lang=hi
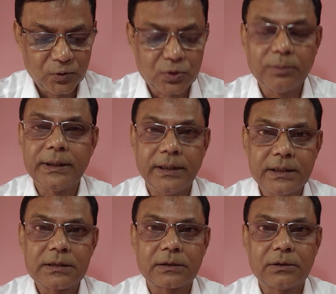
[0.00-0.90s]
उसको मैं
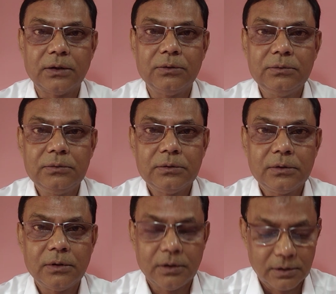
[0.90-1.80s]
देख सकता हूँ
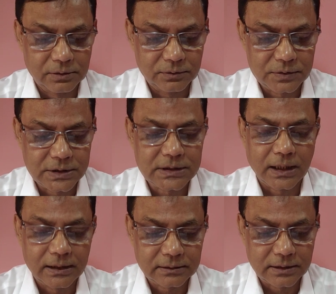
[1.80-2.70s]
और उसकी
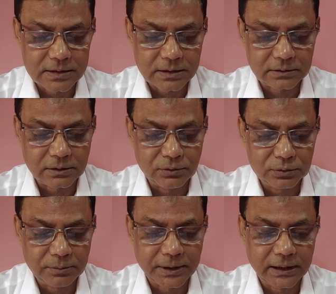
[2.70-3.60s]
चाहत कर सकता
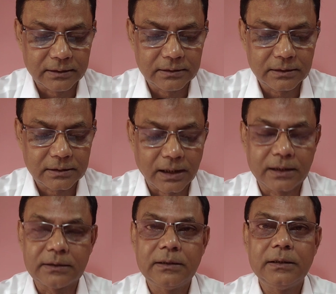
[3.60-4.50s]
हूँ तो मेरे अंदर
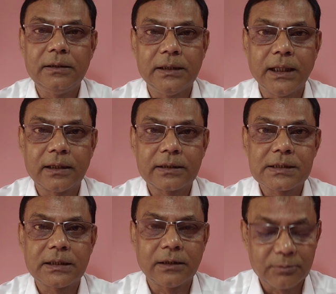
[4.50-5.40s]
ताकत दीदार
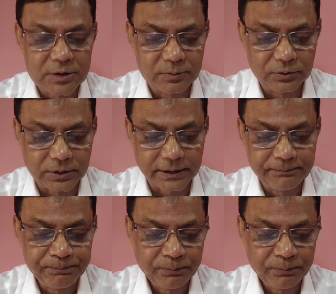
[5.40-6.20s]
किस कदर मजबूत है